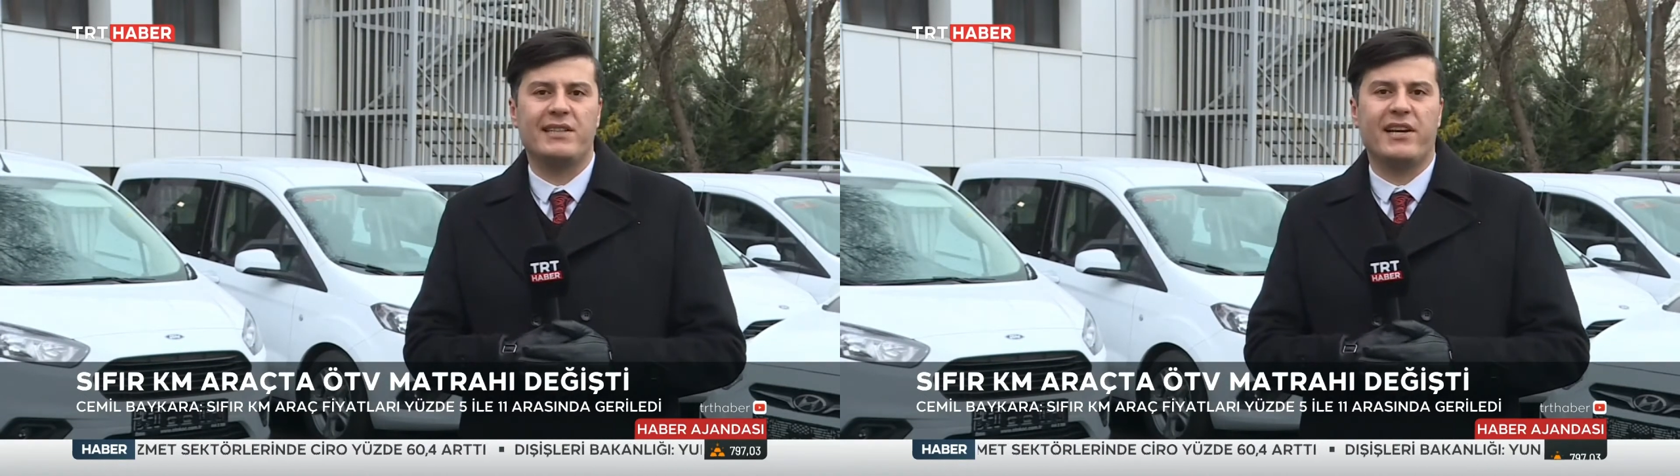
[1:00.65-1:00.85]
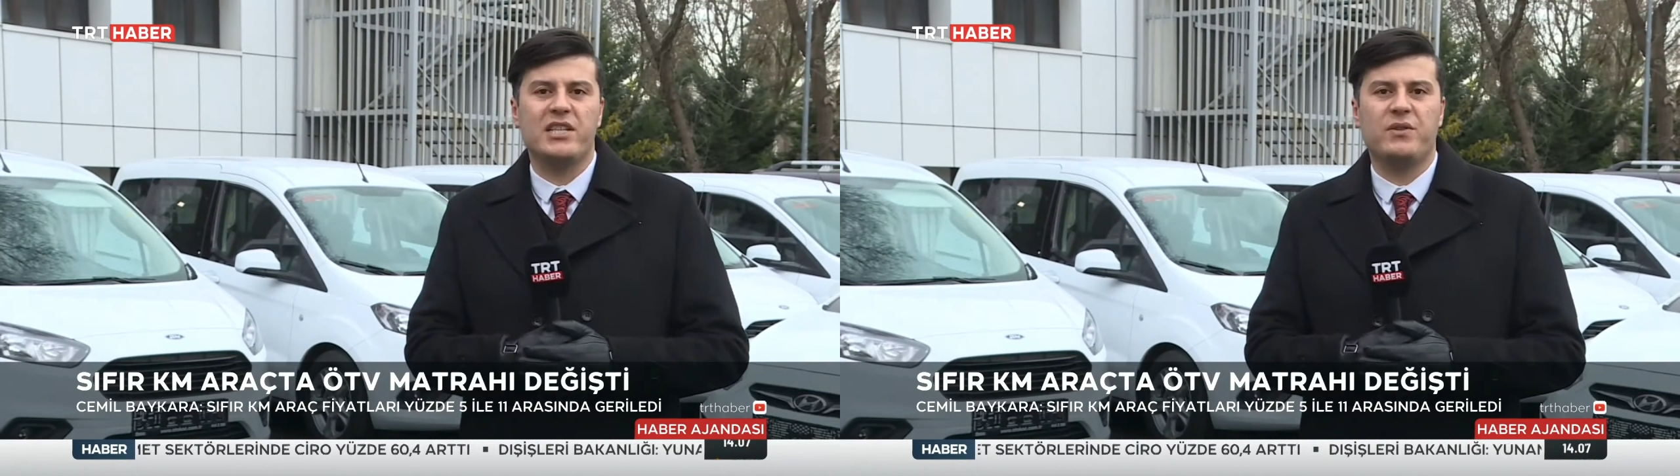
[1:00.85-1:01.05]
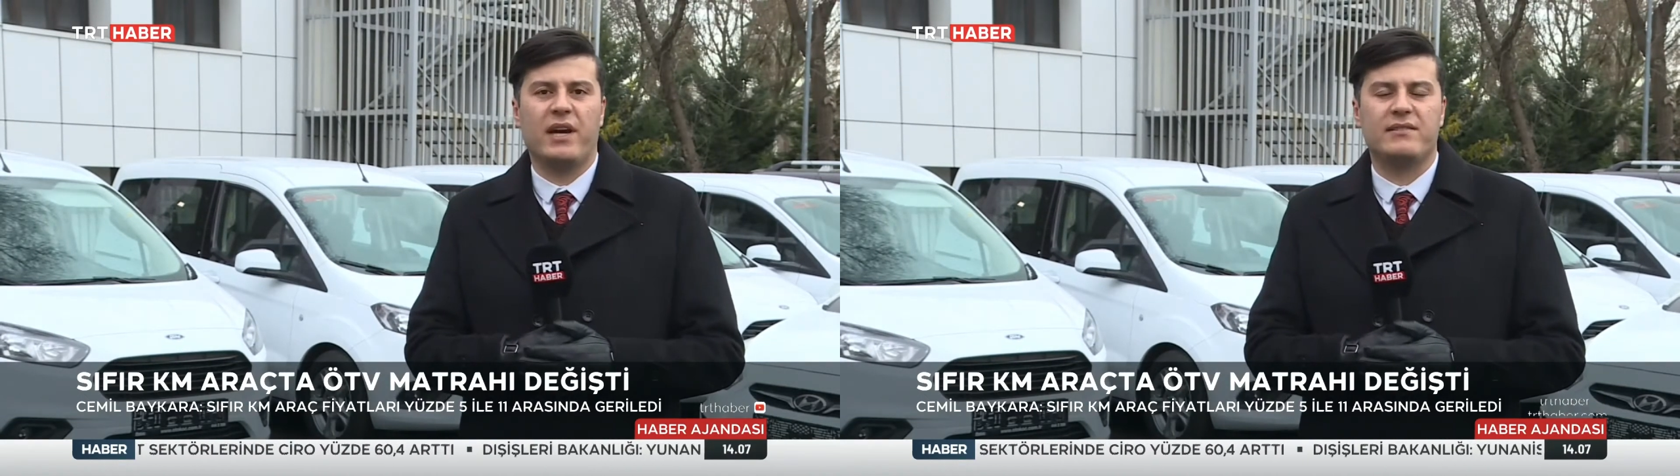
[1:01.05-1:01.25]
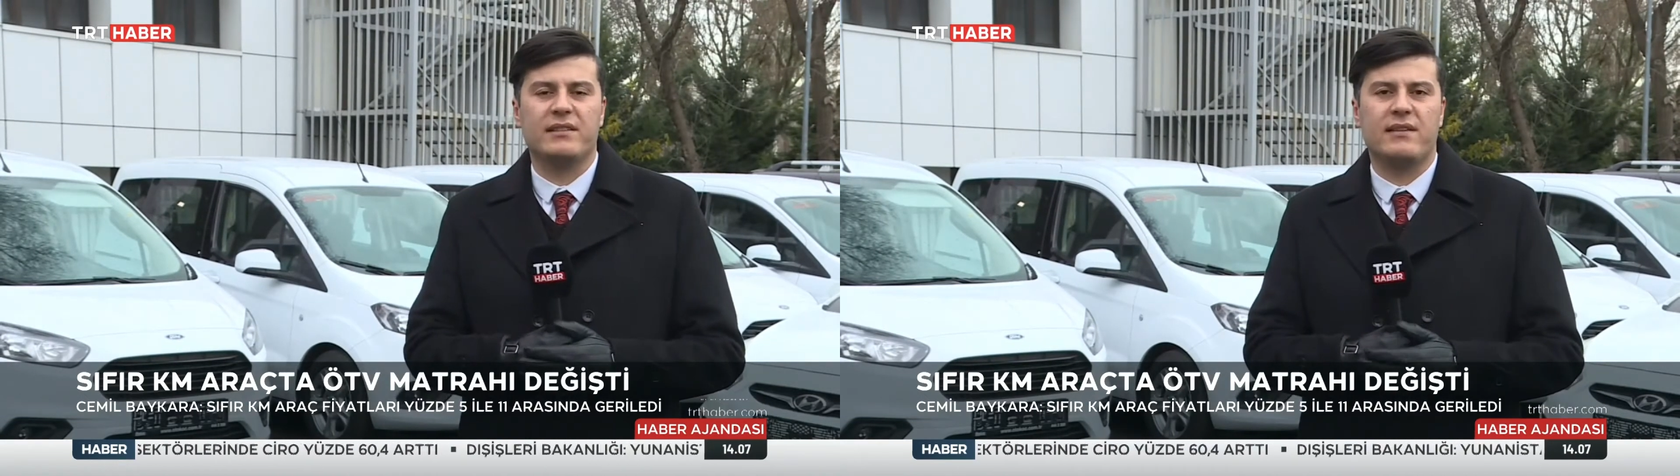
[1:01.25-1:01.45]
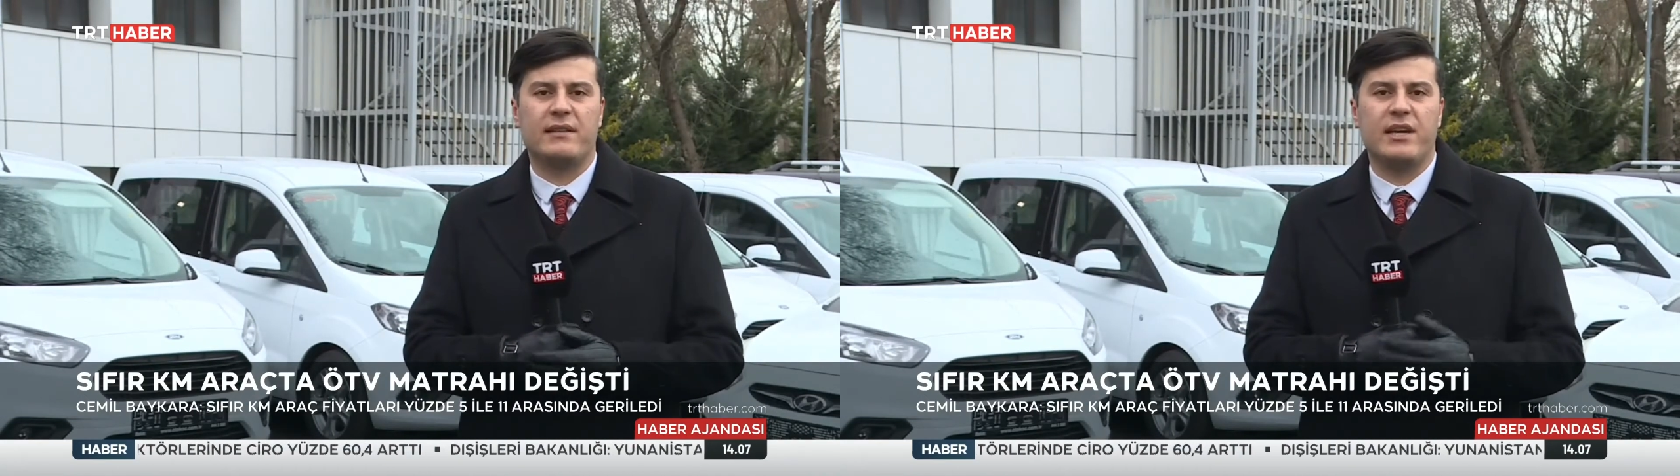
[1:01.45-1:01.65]
araç
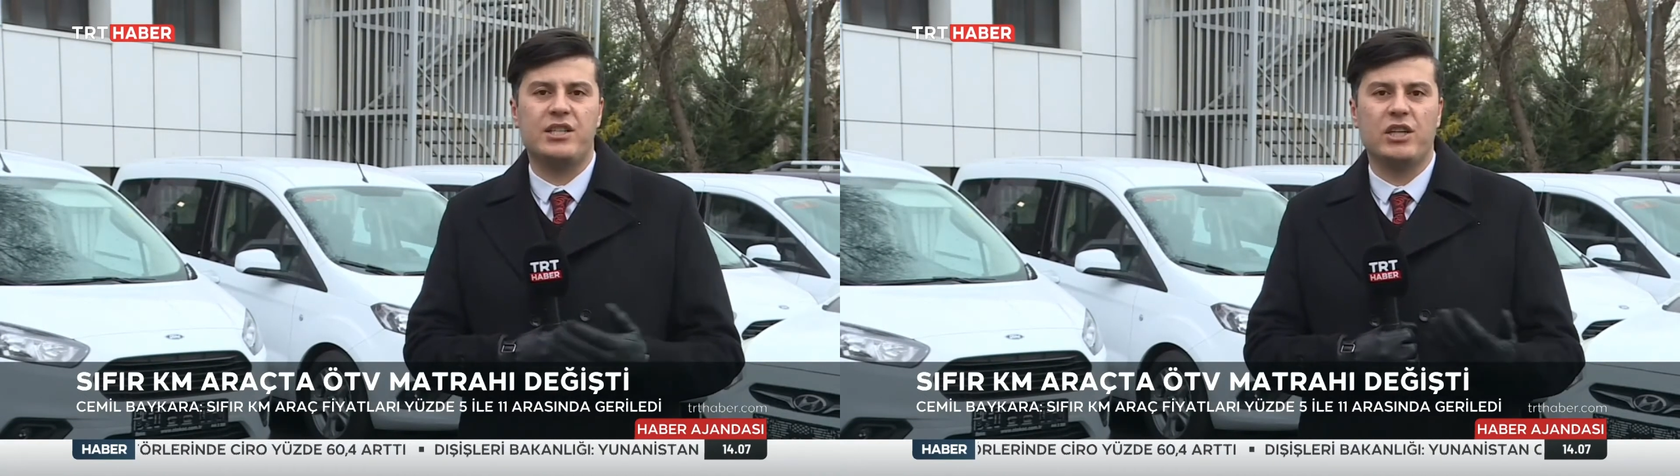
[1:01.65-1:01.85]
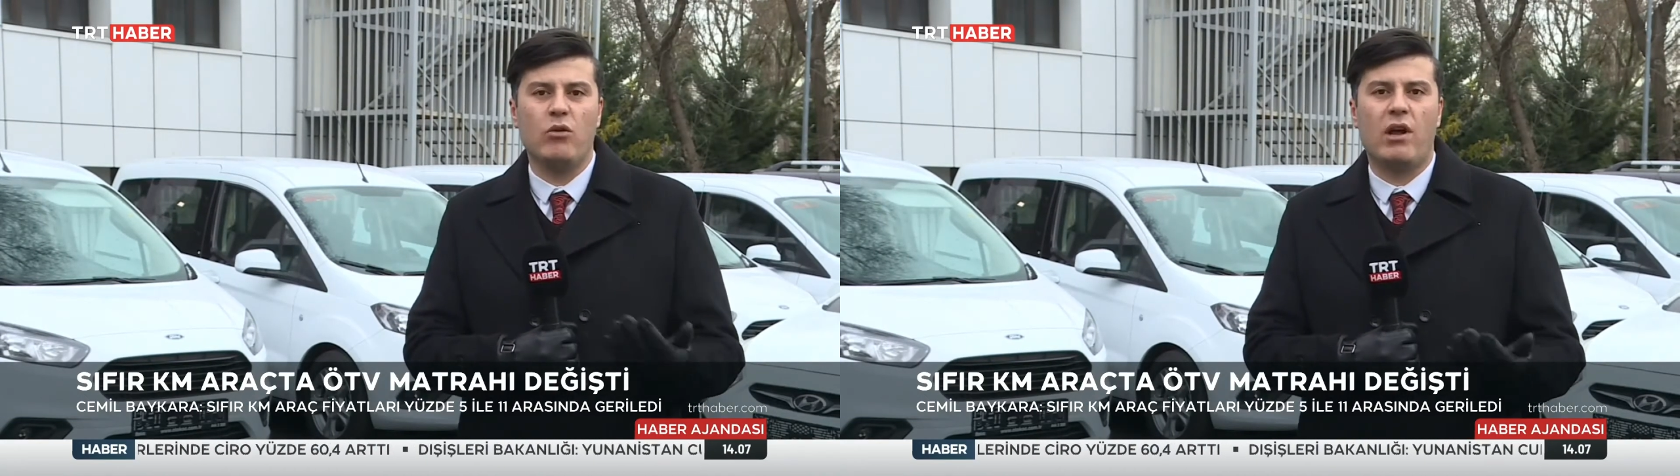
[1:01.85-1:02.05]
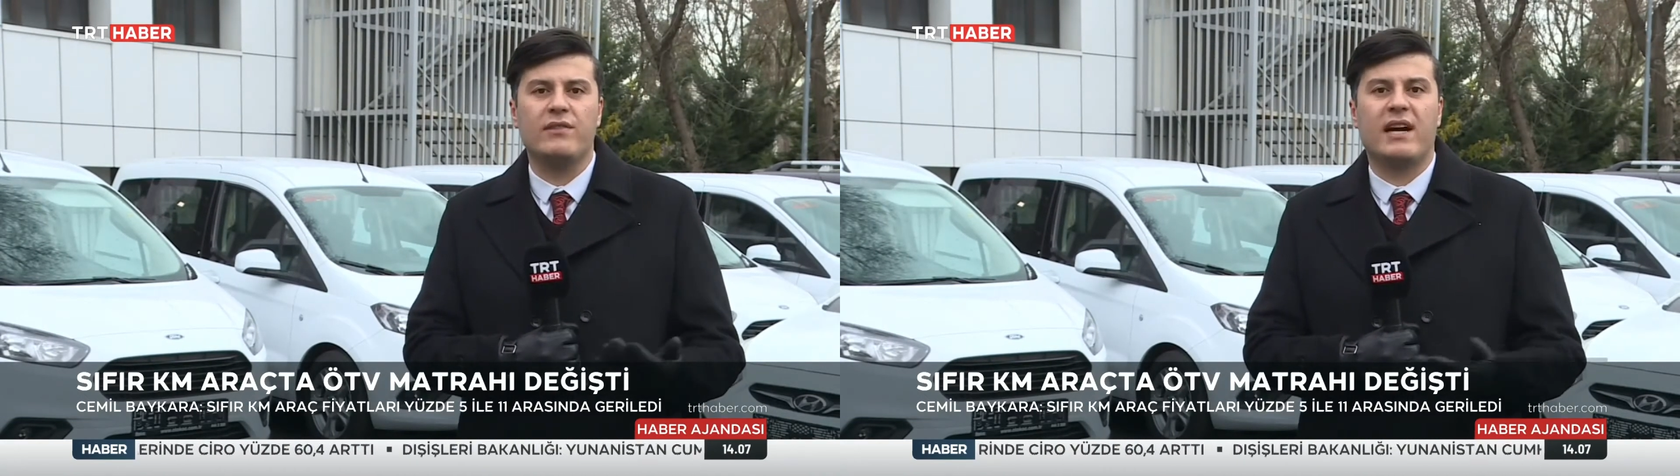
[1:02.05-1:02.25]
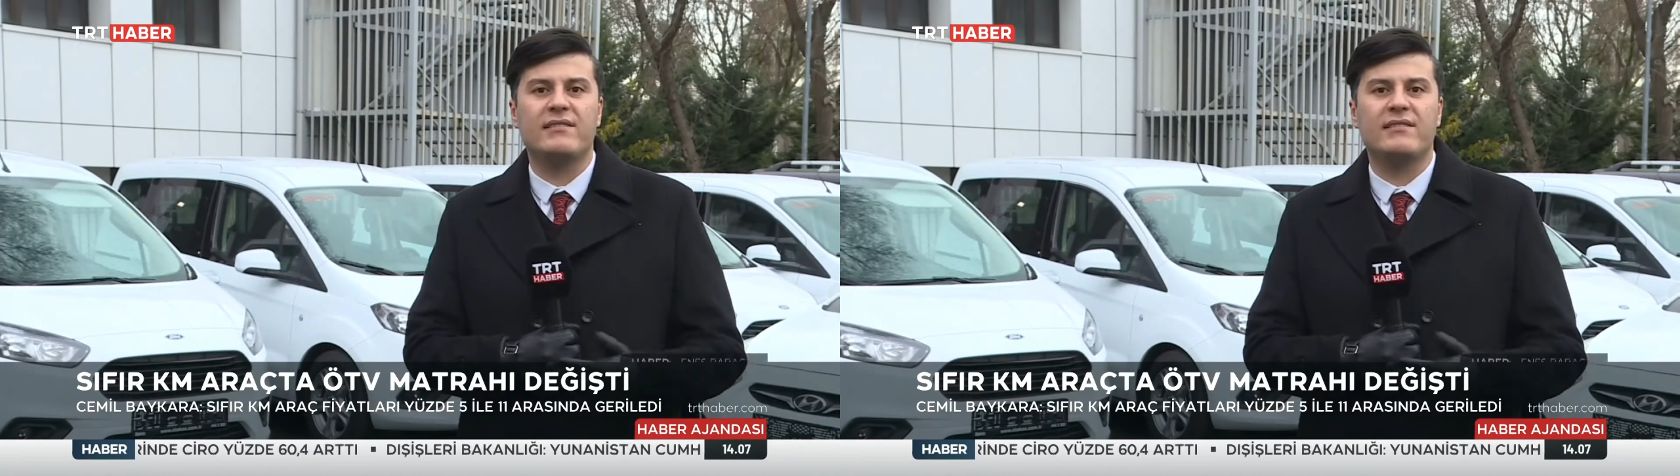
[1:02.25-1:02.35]
fiyatlarında değişen oranlarda